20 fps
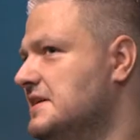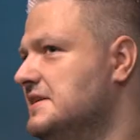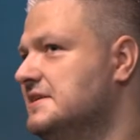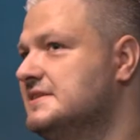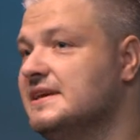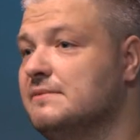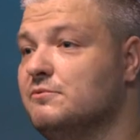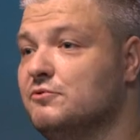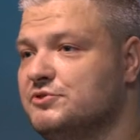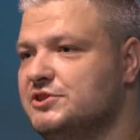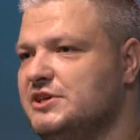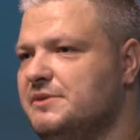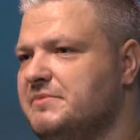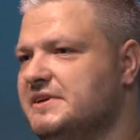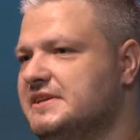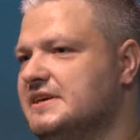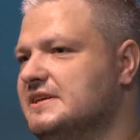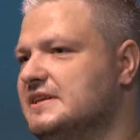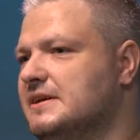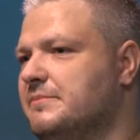samą
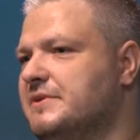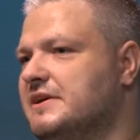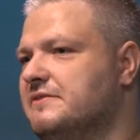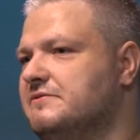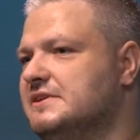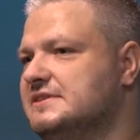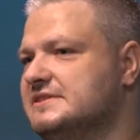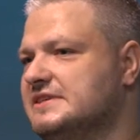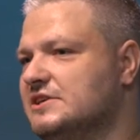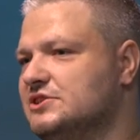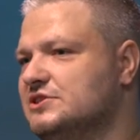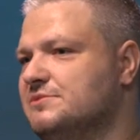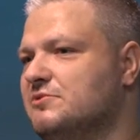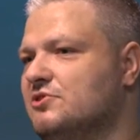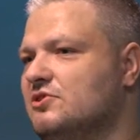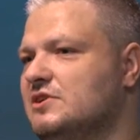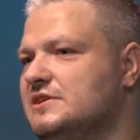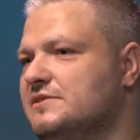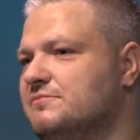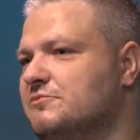siebie tak naprawdę z każdym
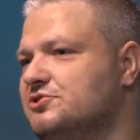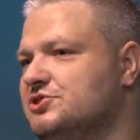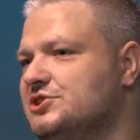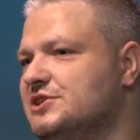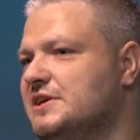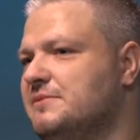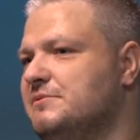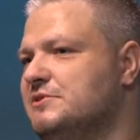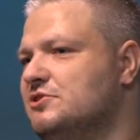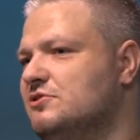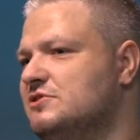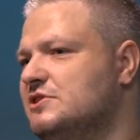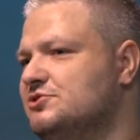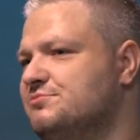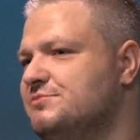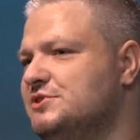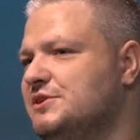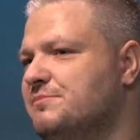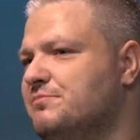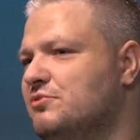tak. kolejnym odcinkiem i to
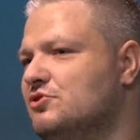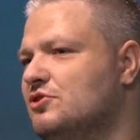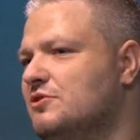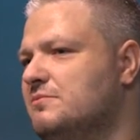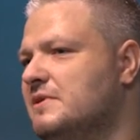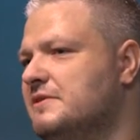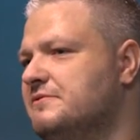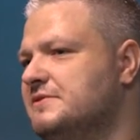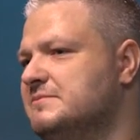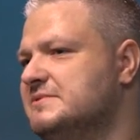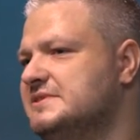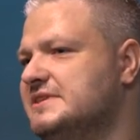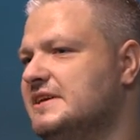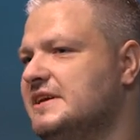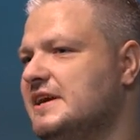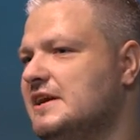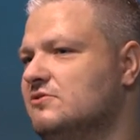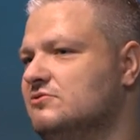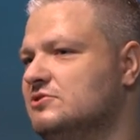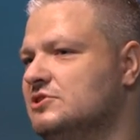też mi się podoba w tym
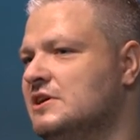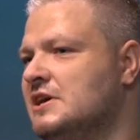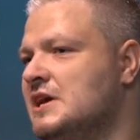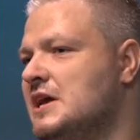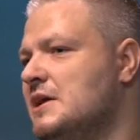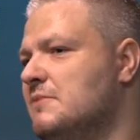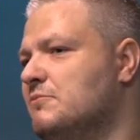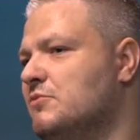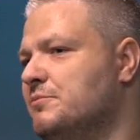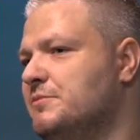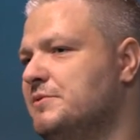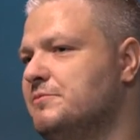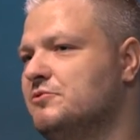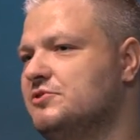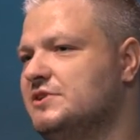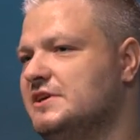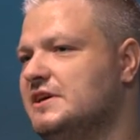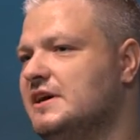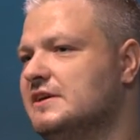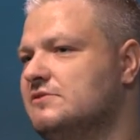serialu, że
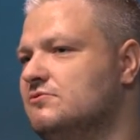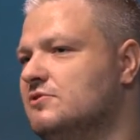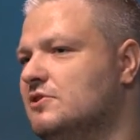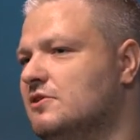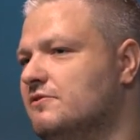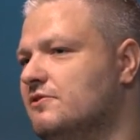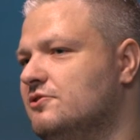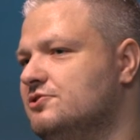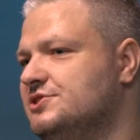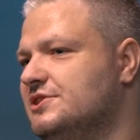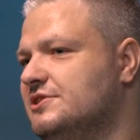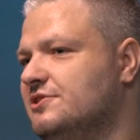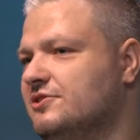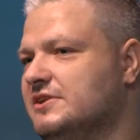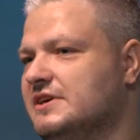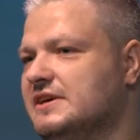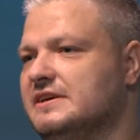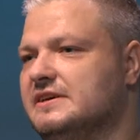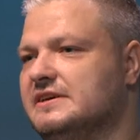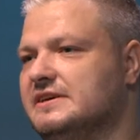pomimo tej gatunkowości,
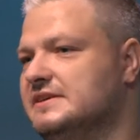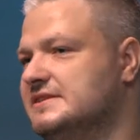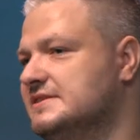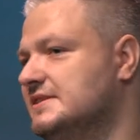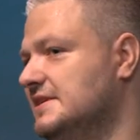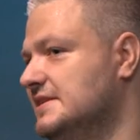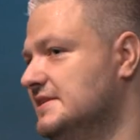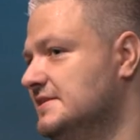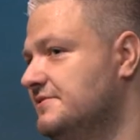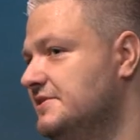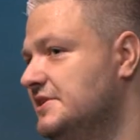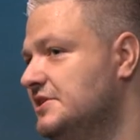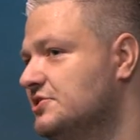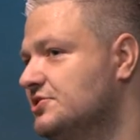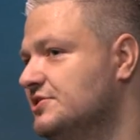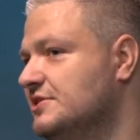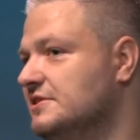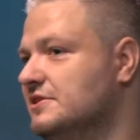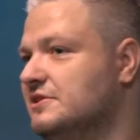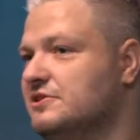trochę science
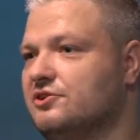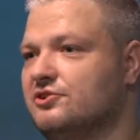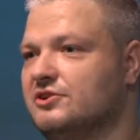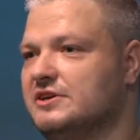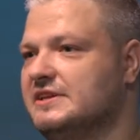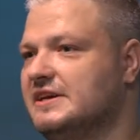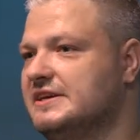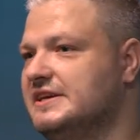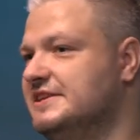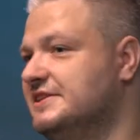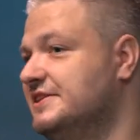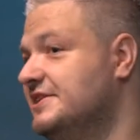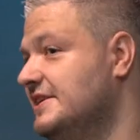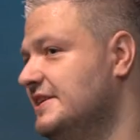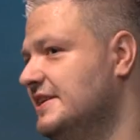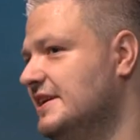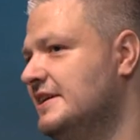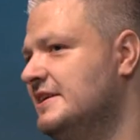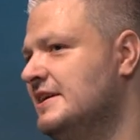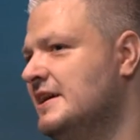fiction, trochę taki
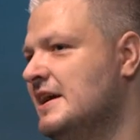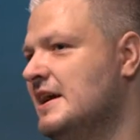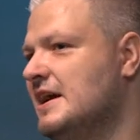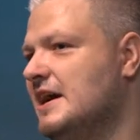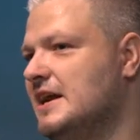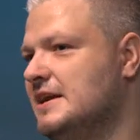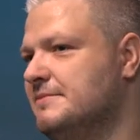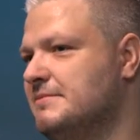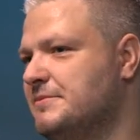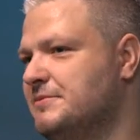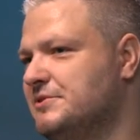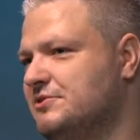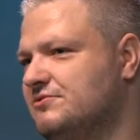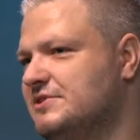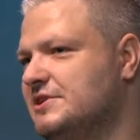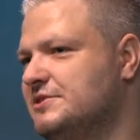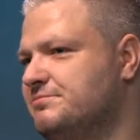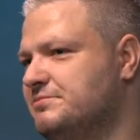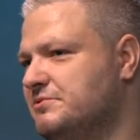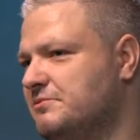thriller, ale mamy tu
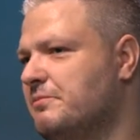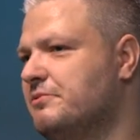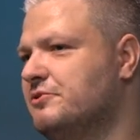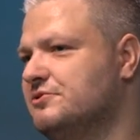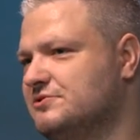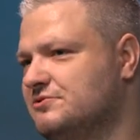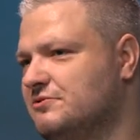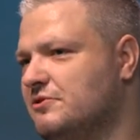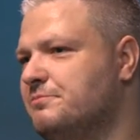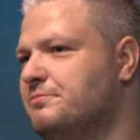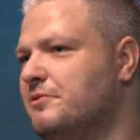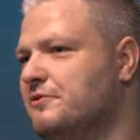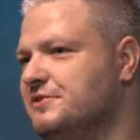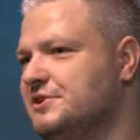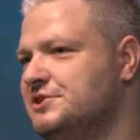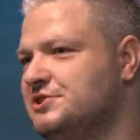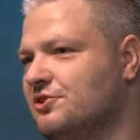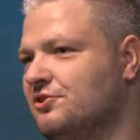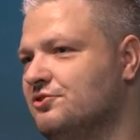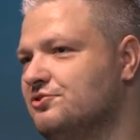też po prostu
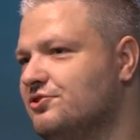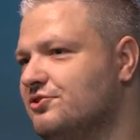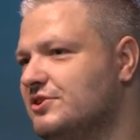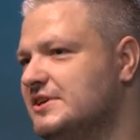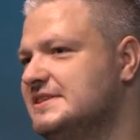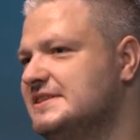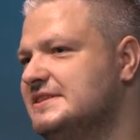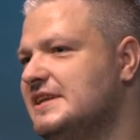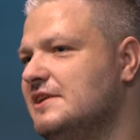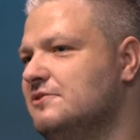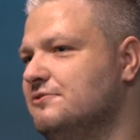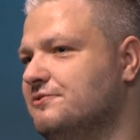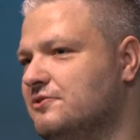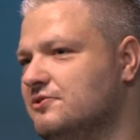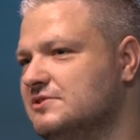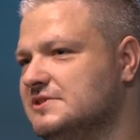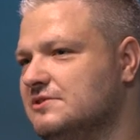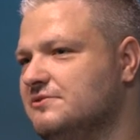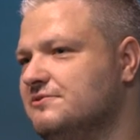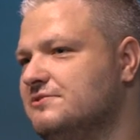opowieść o dorastaniu,
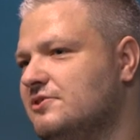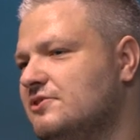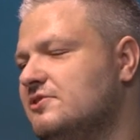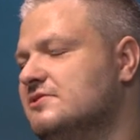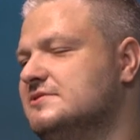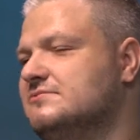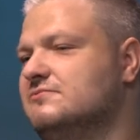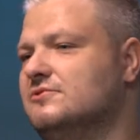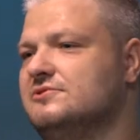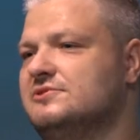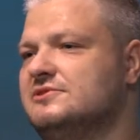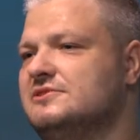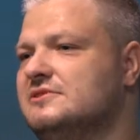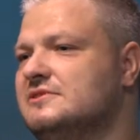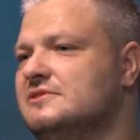wchodzeniu w dorosłość.